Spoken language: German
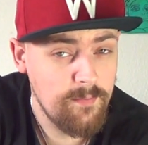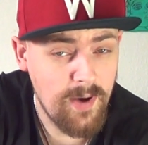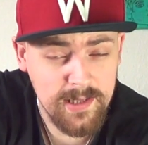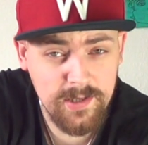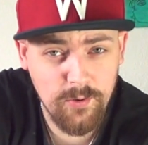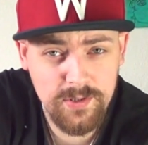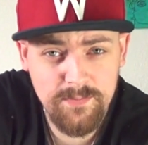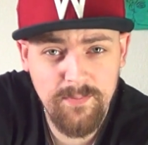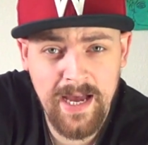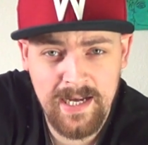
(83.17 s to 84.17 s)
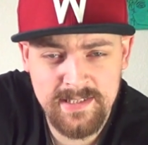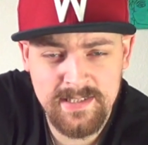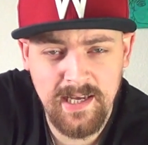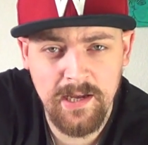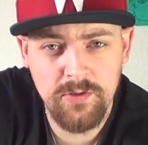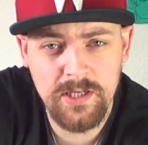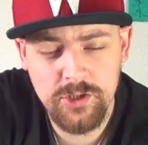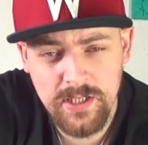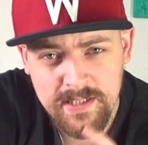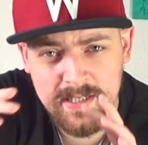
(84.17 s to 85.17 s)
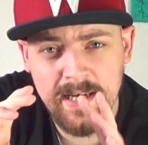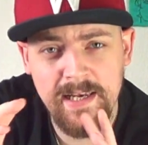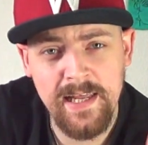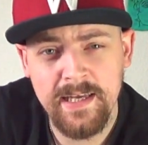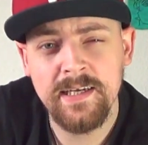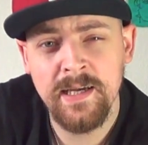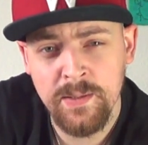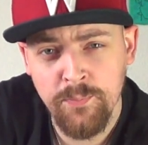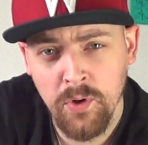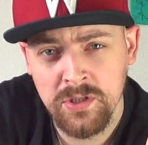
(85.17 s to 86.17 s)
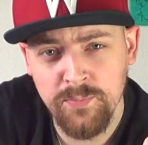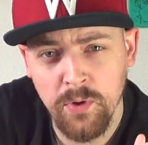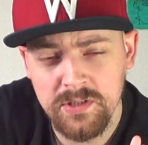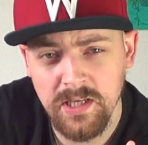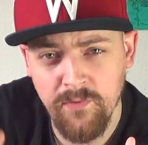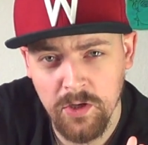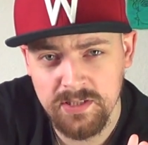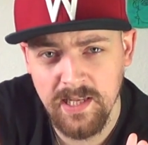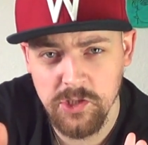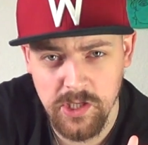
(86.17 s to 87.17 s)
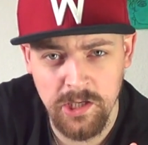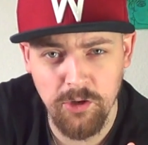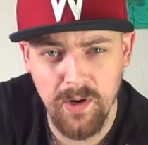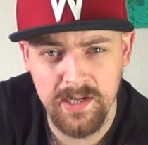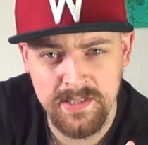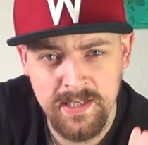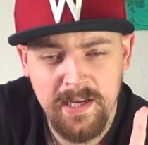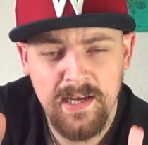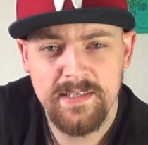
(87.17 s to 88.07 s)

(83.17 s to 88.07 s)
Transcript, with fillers: macht ihr unten mehr Anzeigen, dann steht ihr dann Link, hitbox.tv slash egoalti.